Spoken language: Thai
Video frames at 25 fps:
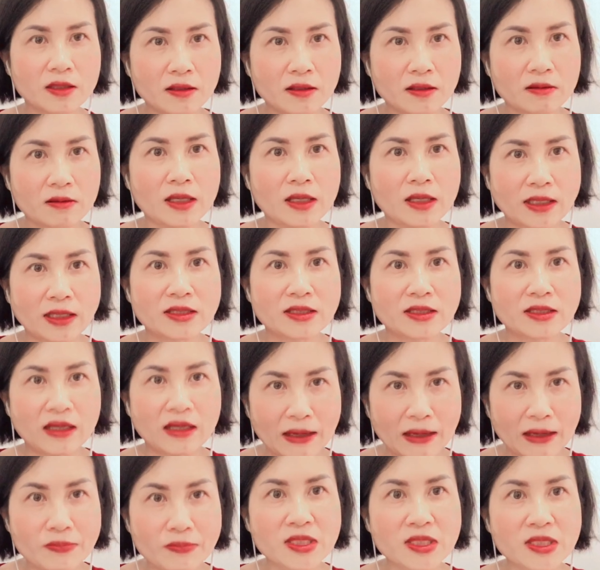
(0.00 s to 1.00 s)
อยากจะรั
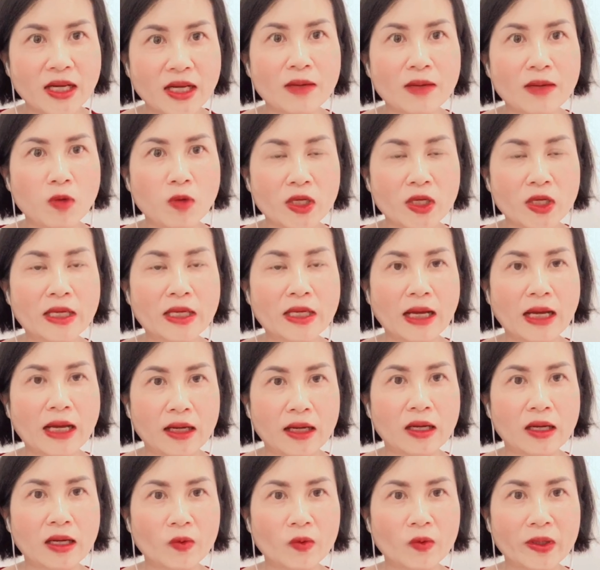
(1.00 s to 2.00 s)
บใช้บริการ
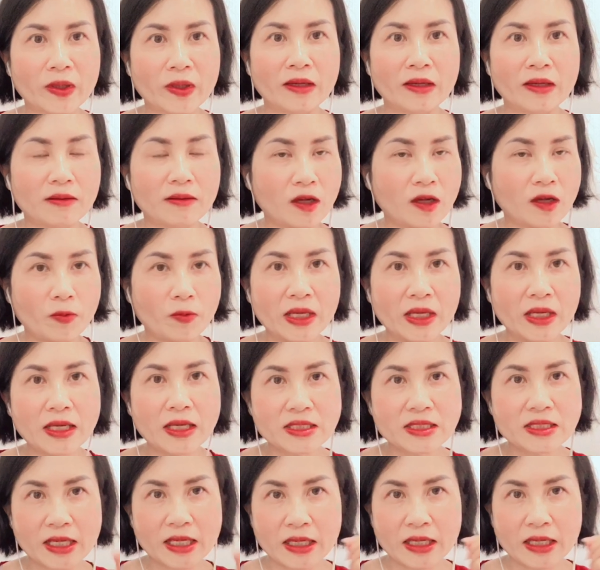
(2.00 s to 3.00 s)
เราอีก เราไม่ได้
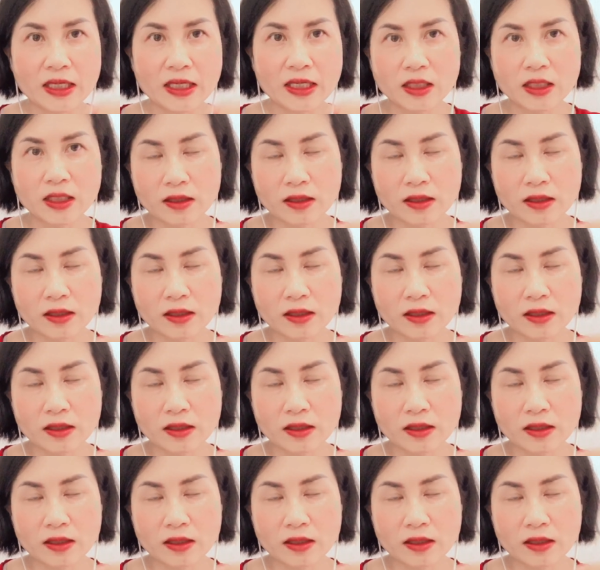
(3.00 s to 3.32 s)
ใช้เงิน